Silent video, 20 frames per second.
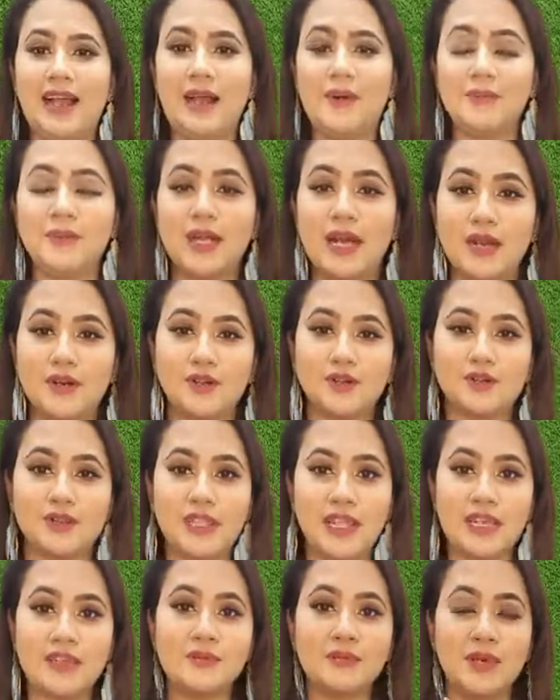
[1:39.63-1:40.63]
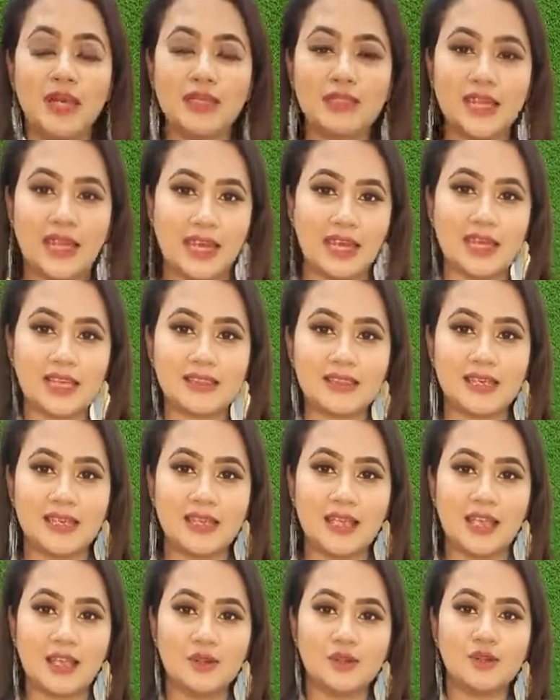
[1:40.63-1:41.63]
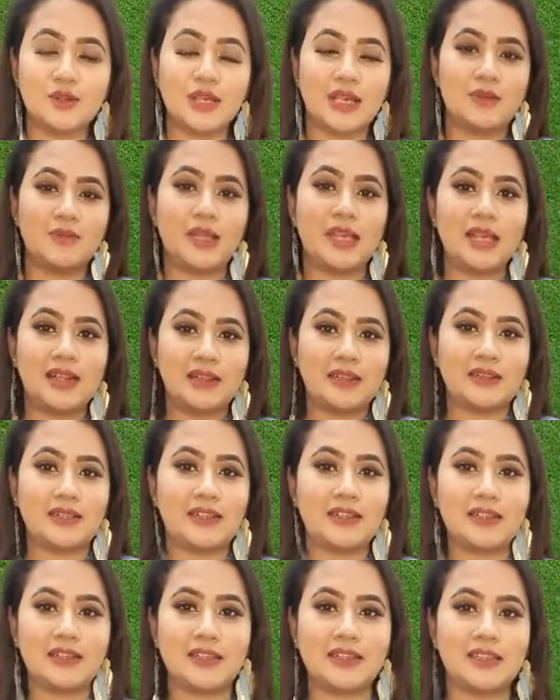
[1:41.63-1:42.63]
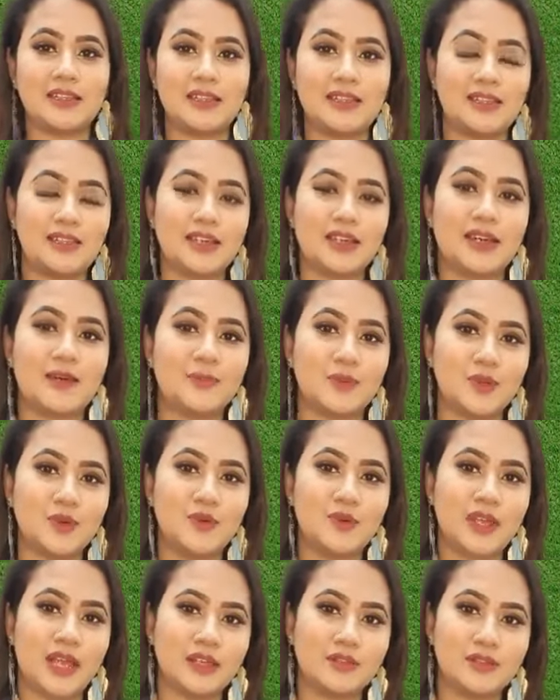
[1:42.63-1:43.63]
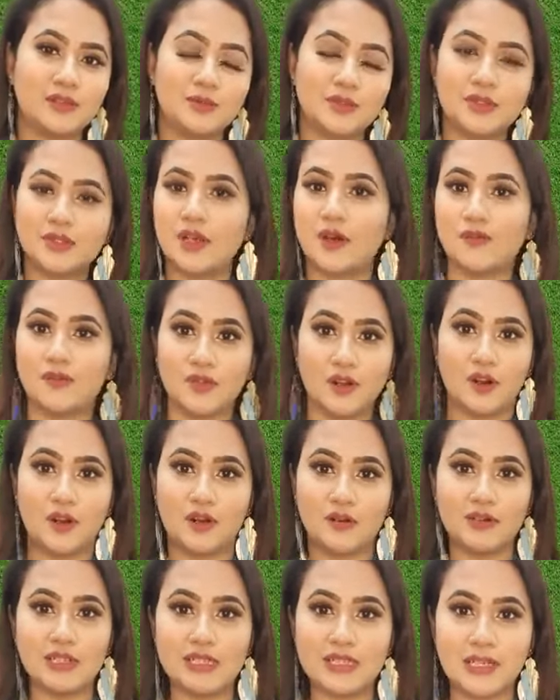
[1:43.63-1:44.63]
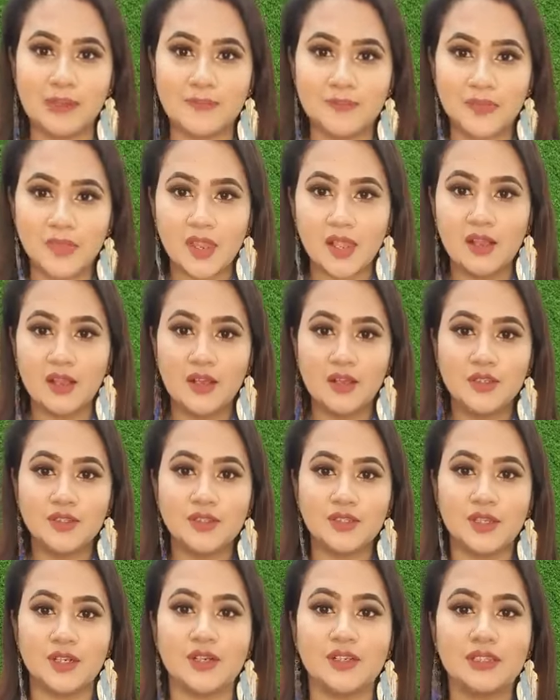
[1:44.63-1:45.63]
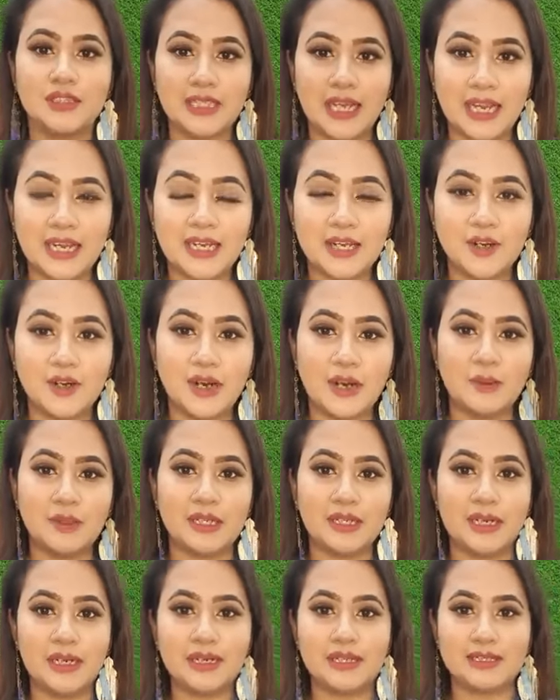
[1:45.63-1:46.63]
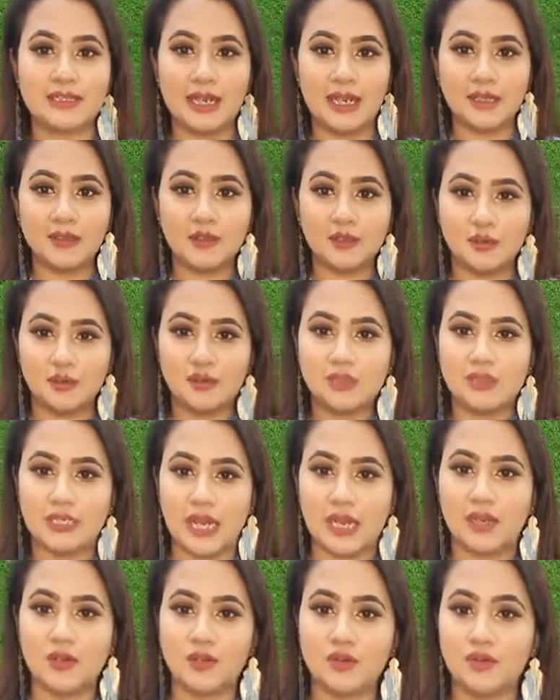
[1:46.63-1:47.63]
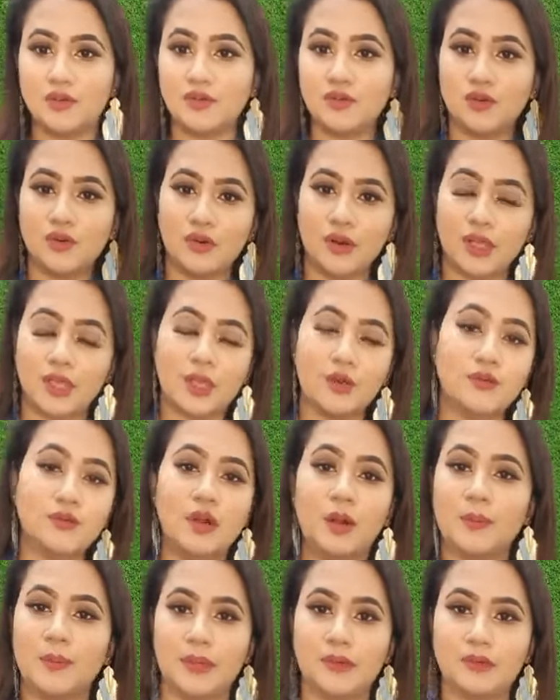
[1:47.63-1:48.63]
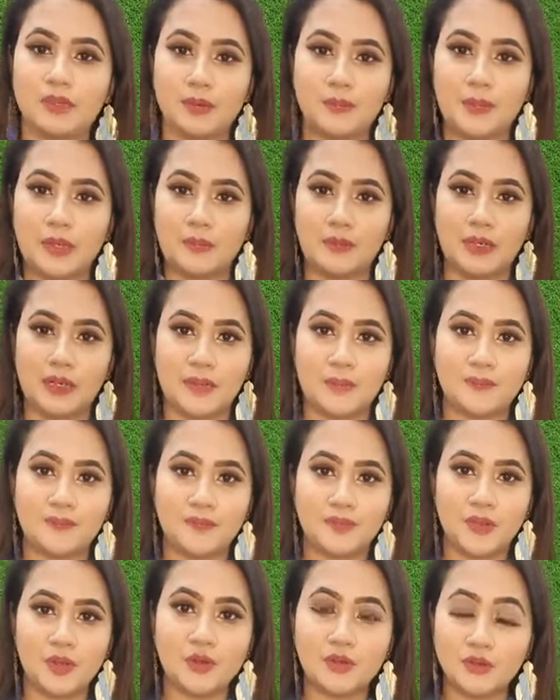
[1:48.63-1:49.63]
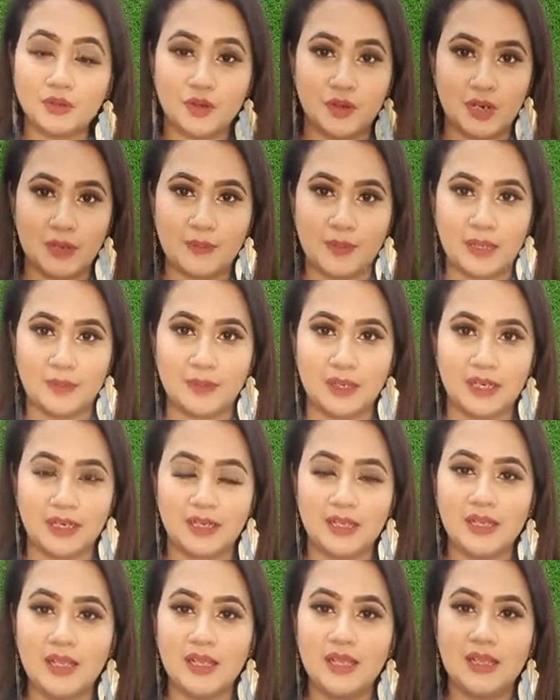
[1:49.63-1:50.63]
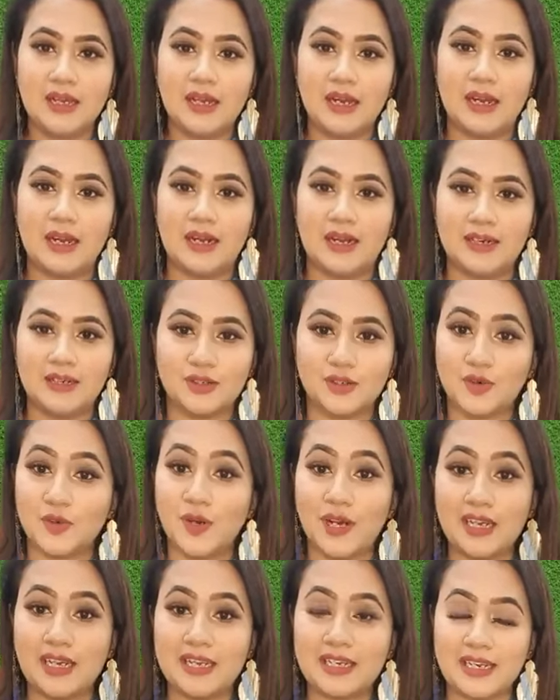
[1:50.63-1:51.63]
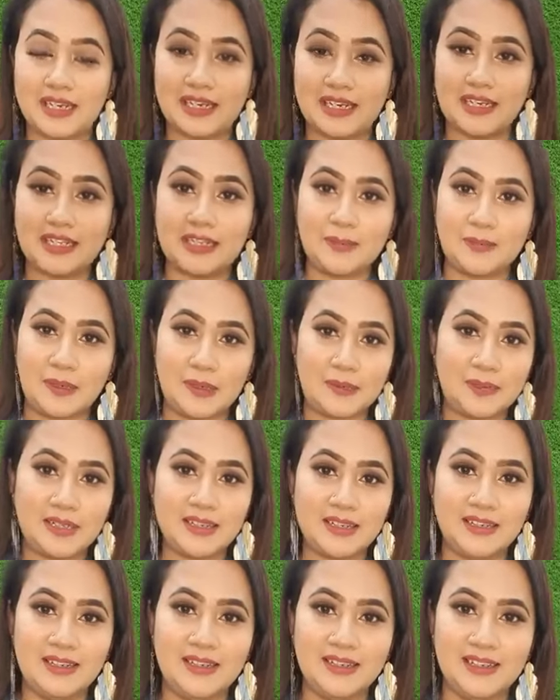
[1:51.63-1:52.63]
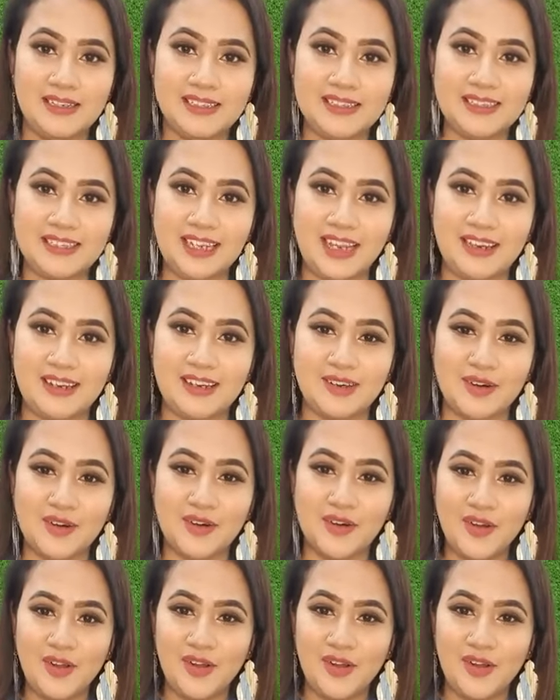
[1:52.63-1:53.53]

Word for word: আমরা আরো তিন মাস আগে থেকে এগুলো কেমিক্যাল দিয়ে দিয়ে দিয়ে দিয়ে কাপড়গুলোকে একদম সফট করা হচ্ছে সো চাইলেও আমাদের এই ডিজাইনগুলো চাইলেও হুট করে কেউ কপি করতে পারবে না হুট করে পারবে না আর কোয়ালিটি এটা আনতে পারবে না চাইলেও